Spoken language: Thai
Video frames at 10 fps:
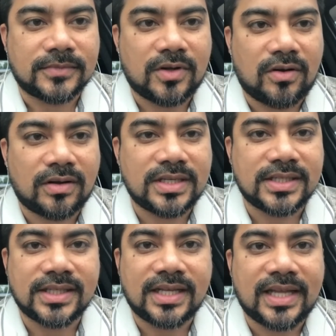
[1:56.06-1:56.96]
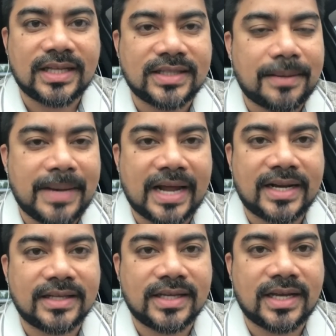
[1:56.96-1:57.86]
ก็จริงๆ ถ้าตามหลัก
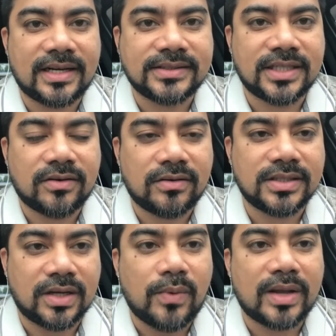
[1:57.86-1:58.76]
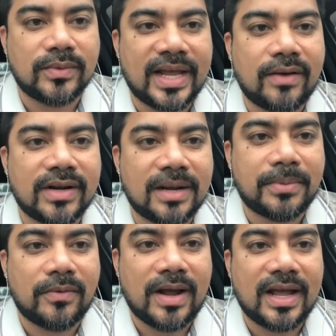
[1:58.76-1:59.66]
เนี่ยในรัสเซียก็เหนือกว่าอยู่แล้วนะครับ
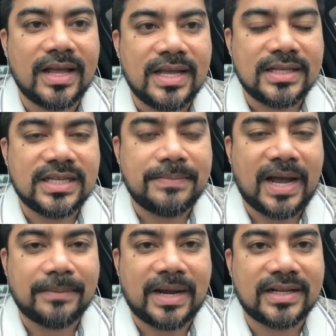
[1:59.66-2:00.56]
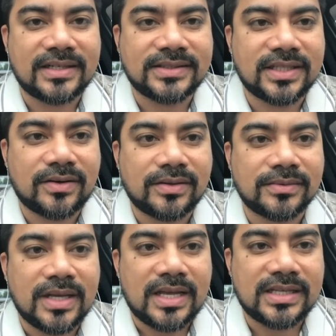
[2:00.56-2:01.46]
เพราะว่าที่ผ่านมาในรัสเซียก็
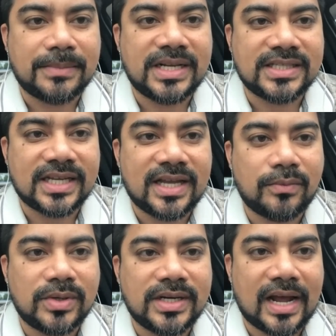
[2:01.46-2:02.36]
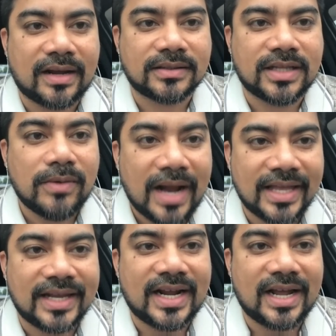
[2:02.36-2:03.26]
ยังไม่ได้ใช้อาวุธหนักเท่าไหร่
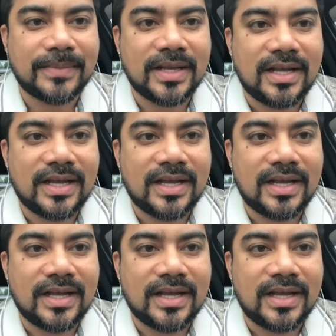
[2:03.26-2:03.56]
นะครับ